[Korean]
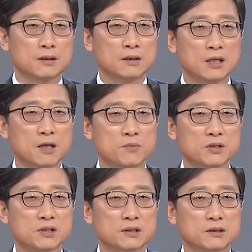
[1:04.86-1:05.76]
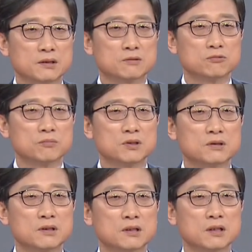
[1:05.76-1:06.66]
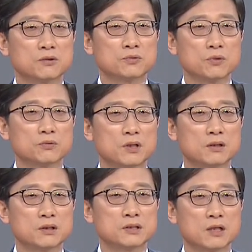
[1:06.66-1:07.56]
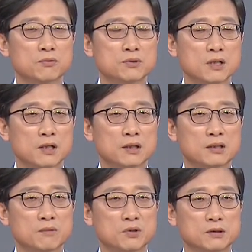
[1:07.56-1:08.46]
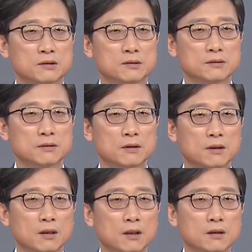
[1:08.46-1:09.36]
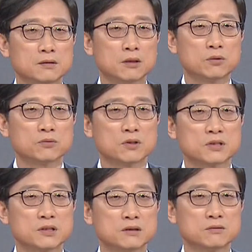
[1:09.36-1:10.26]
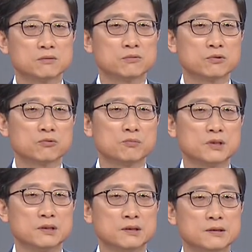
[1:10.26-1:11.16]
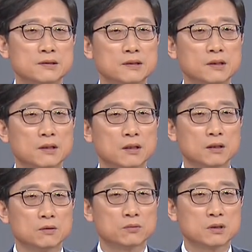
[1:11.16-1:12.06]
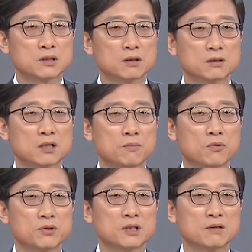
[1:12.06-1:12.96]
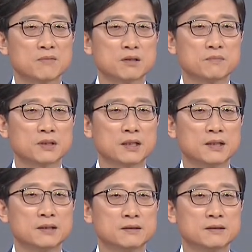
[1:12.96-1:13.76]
이 해명이 국민들에게 수용될 것이라고 생각했다면 대통령실은 우리 국민을 도대체 어떻게 보고 있다는 말입니까?